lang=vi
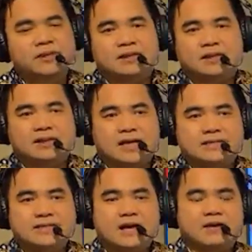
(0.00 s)
thì tại
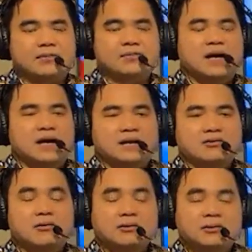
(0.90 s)
sao mà
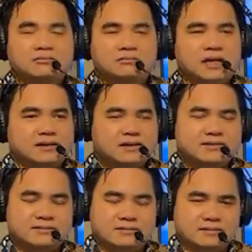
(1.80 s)
Cod không đặt cái
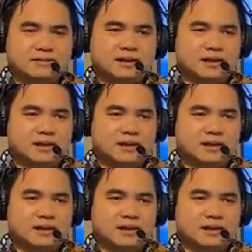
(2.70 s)
xưởng